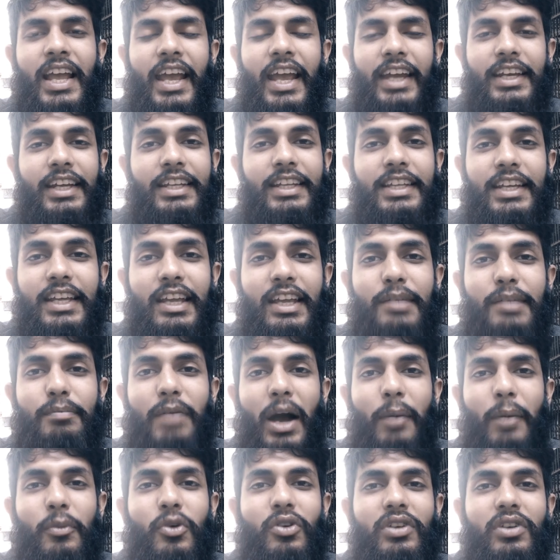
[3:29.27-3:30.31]
এটা দেখে
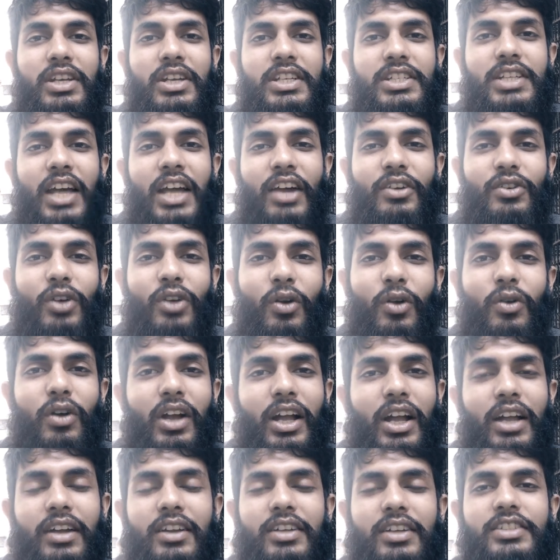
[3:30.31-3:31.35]
মামুন নিশান রনক
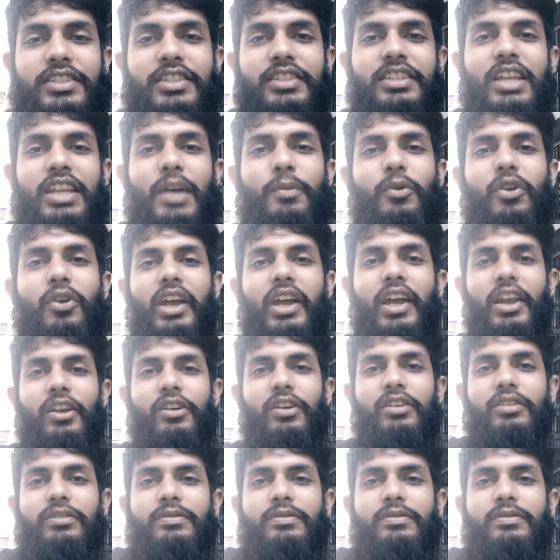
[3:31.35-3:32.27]
চিন্তায় পড়ে গেল